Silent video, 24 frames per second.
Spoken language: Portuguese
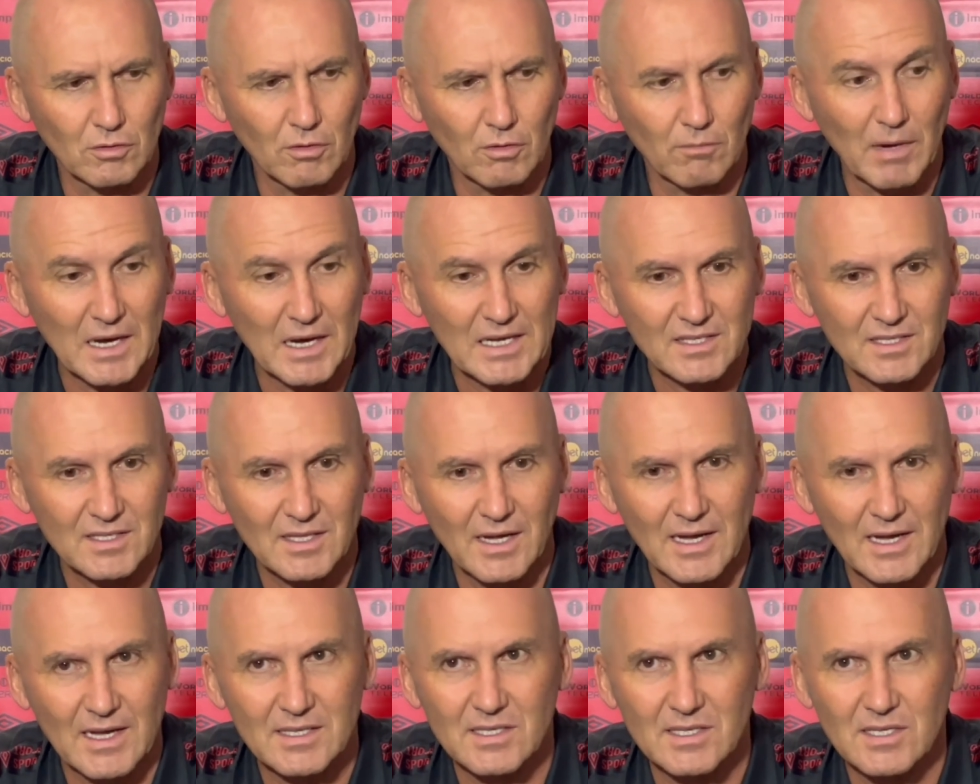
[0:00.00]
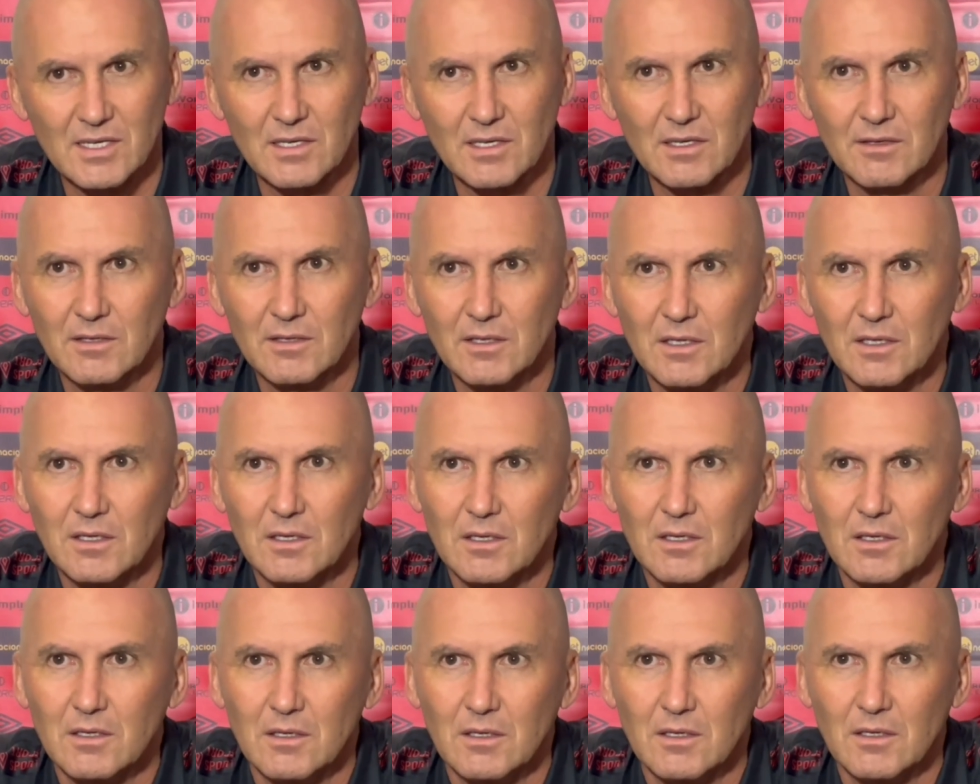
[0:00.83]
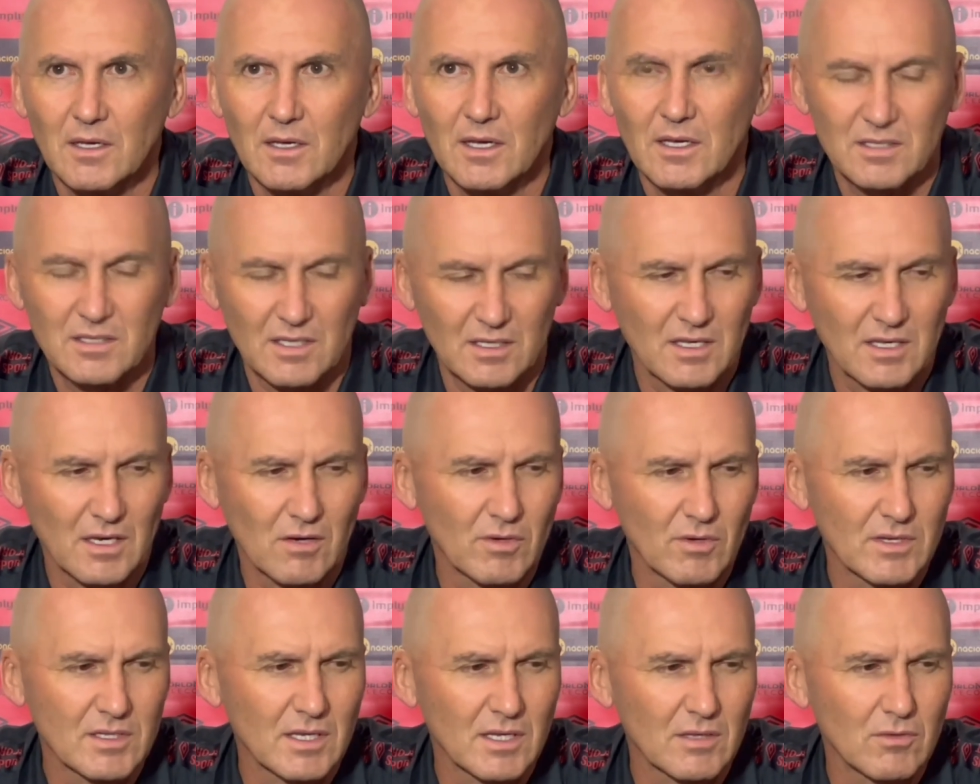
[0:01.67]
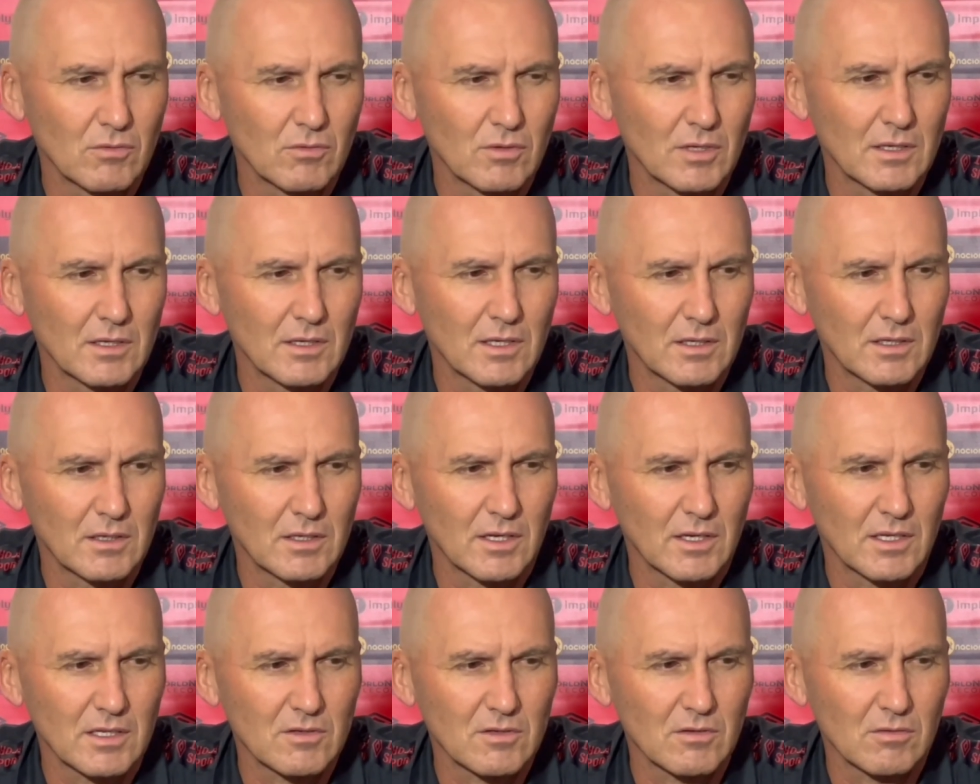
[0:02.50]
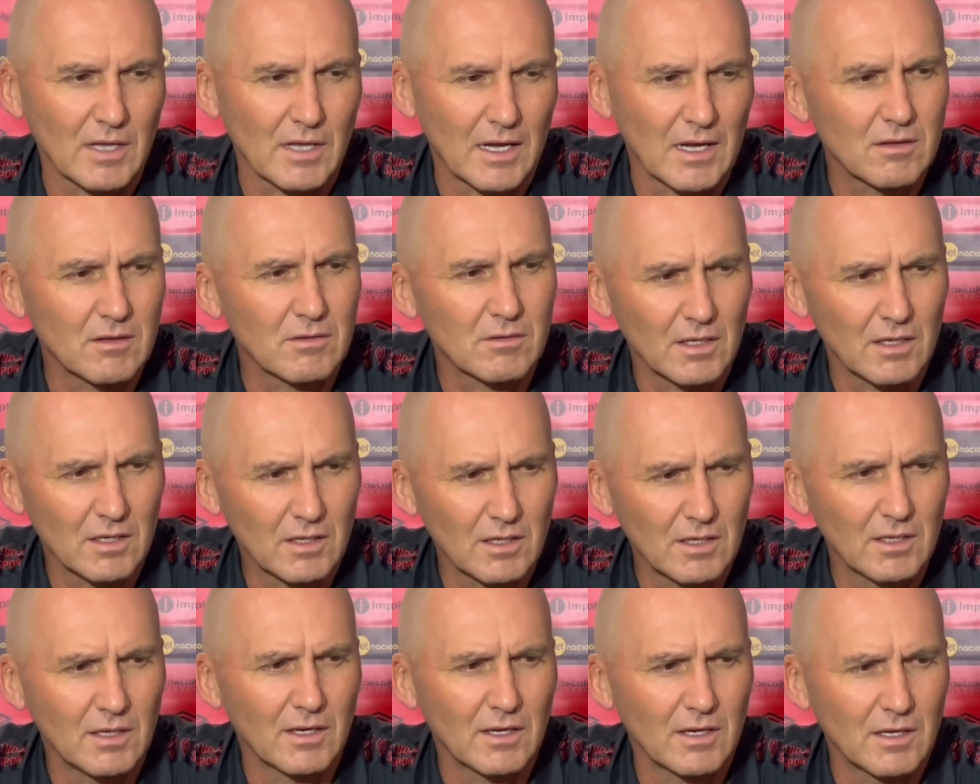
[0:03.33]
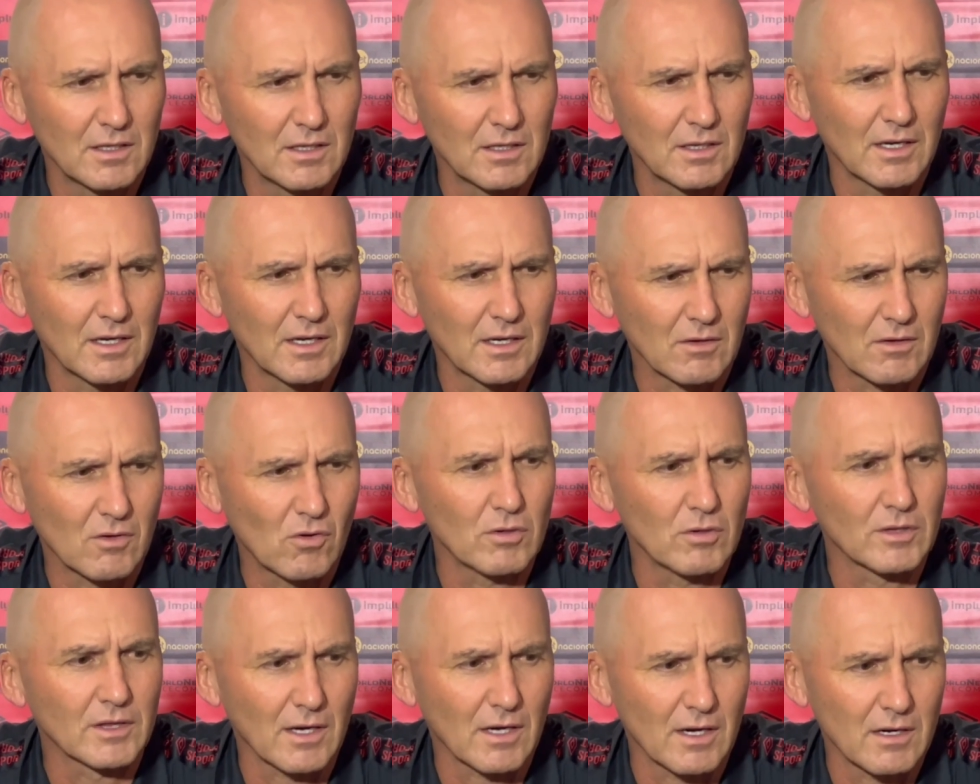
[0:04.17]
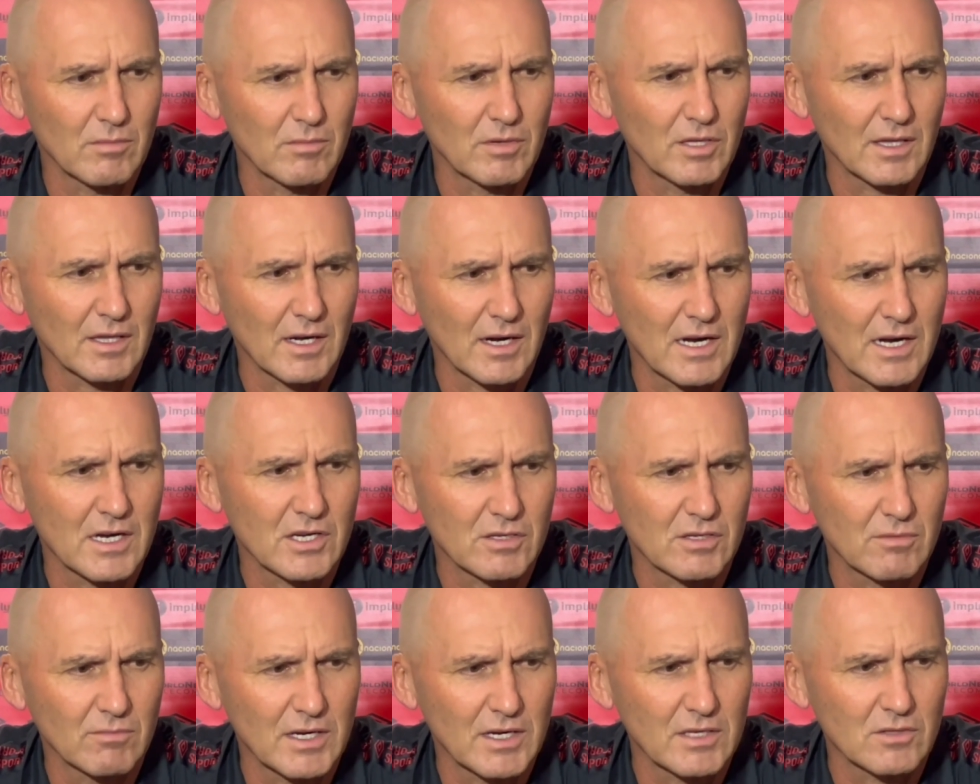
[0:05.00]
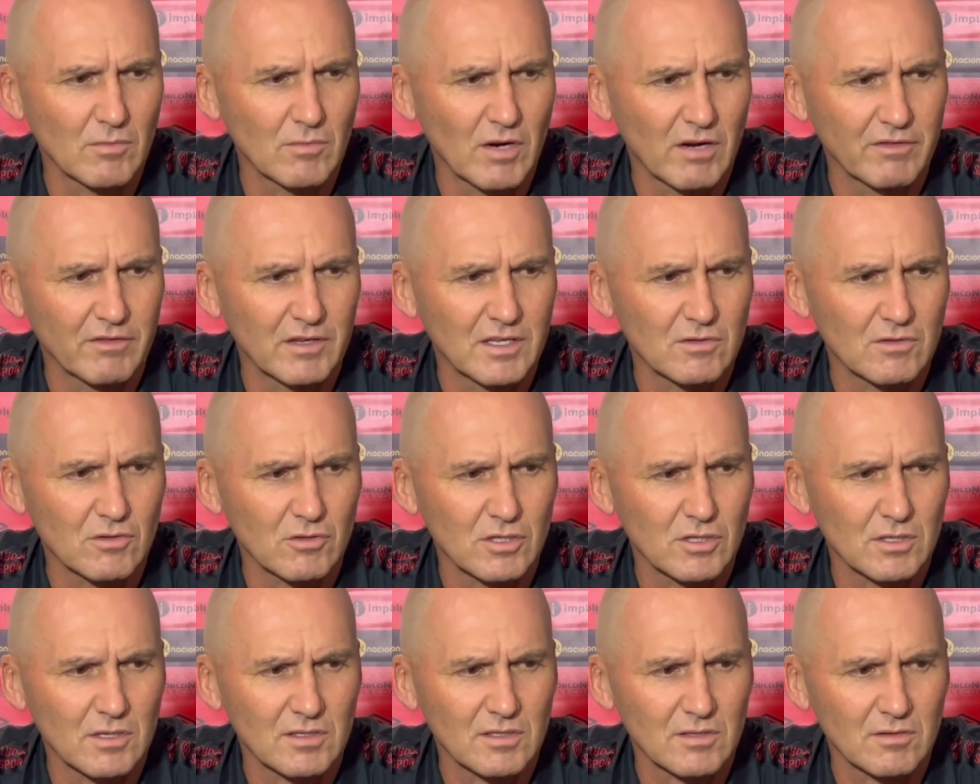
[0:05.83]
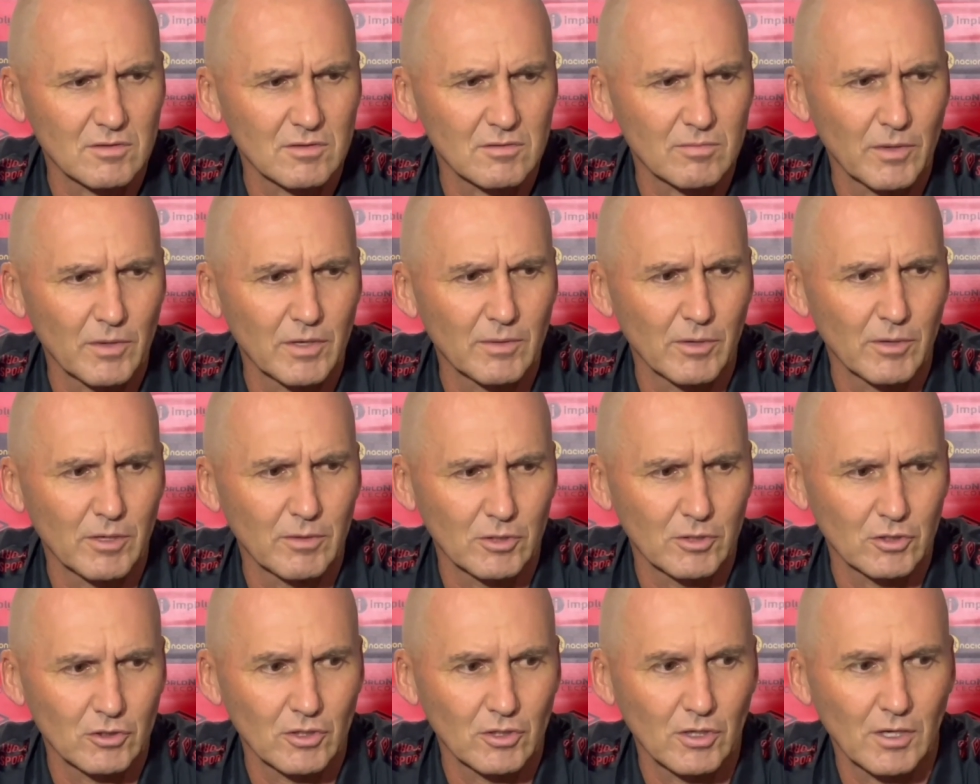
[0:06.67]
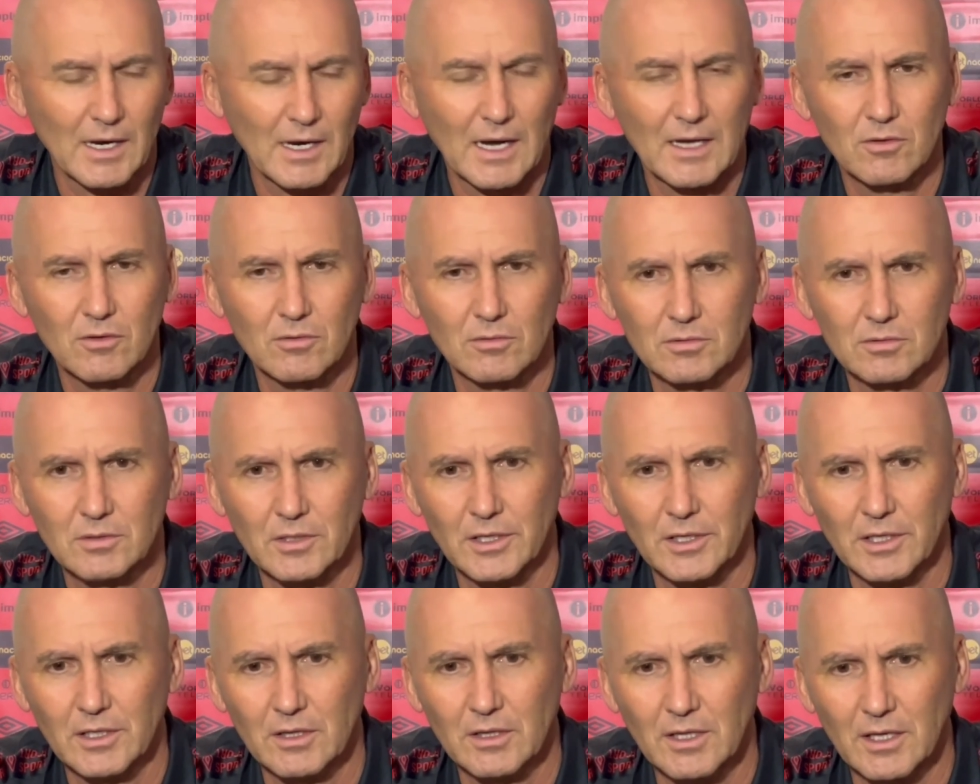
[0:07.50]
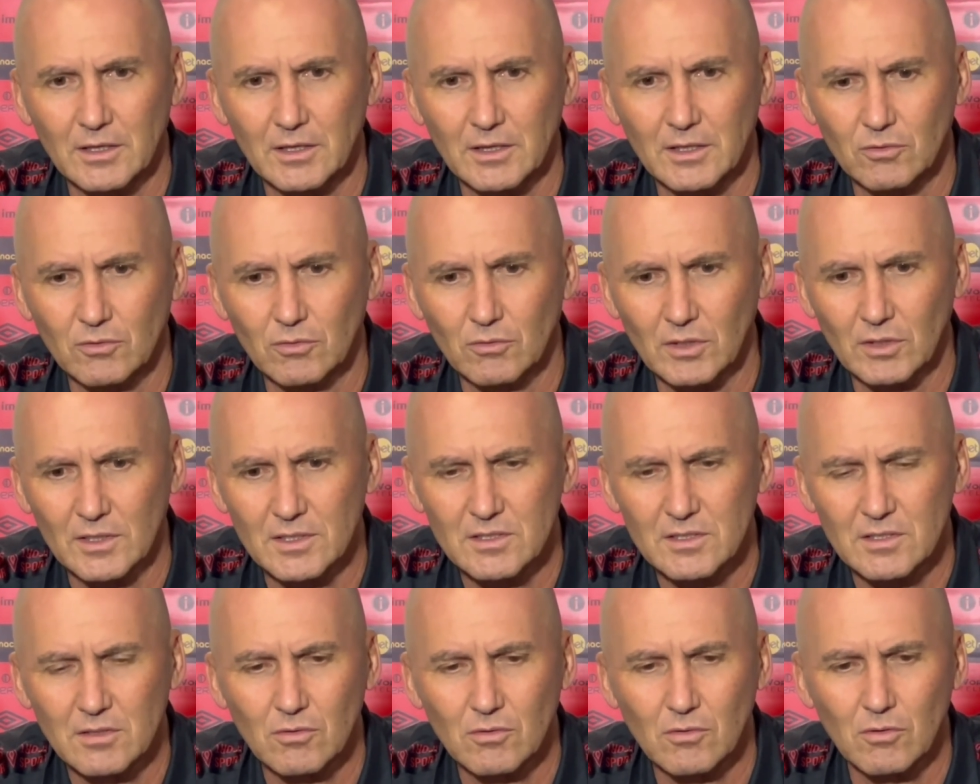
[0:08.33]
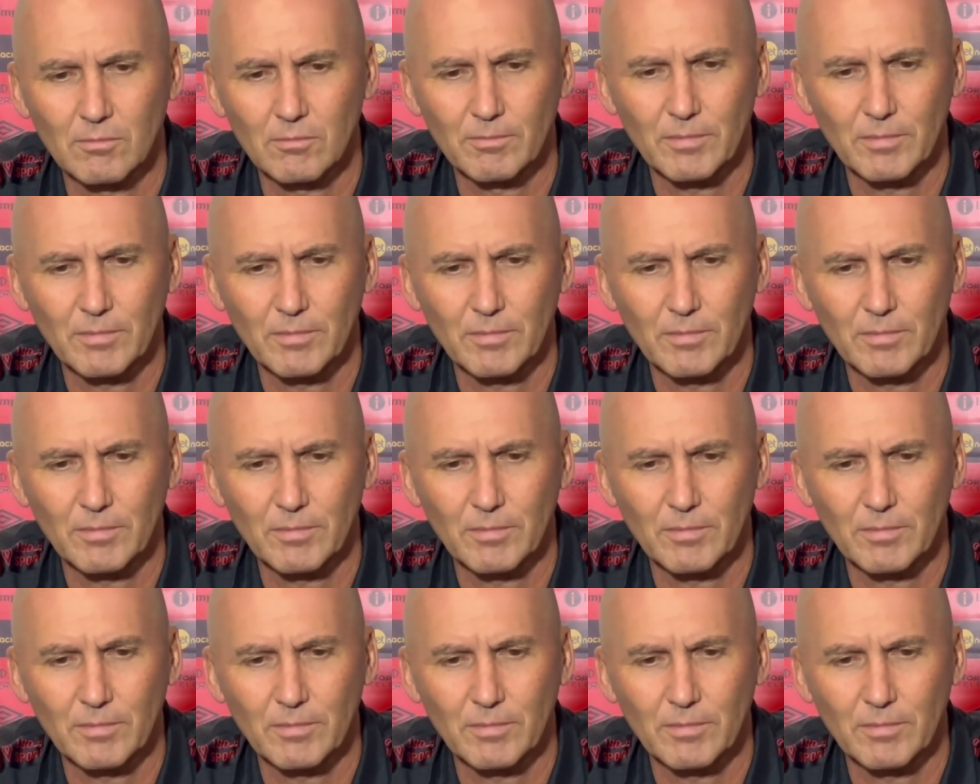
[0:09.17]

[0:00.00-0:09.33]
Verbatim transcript: Não bastasse essa sequência dura de, de, resultado tem que ainda contra a arbitragem. Mais uma vez, hoje nação somos prejudicados é, na, eh, no lance do gol